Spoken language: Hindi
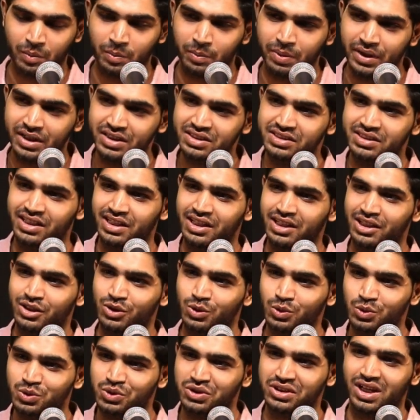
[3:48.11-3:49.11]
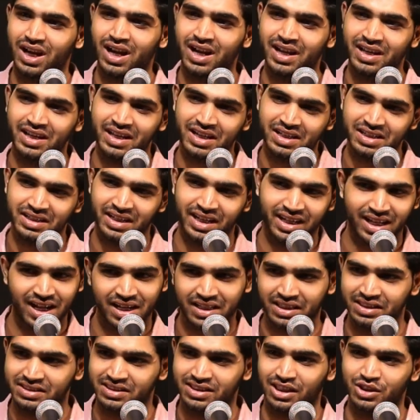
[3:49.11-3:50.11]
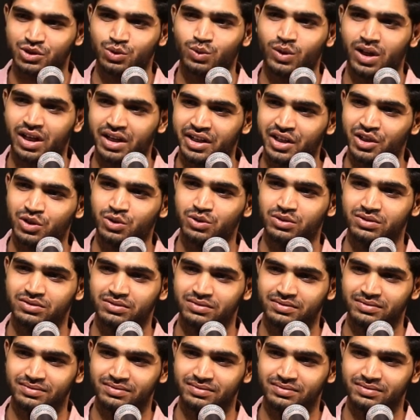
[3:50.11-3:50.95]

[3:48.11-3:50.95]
फिर से उसका एक नया किस्सा सुनाने को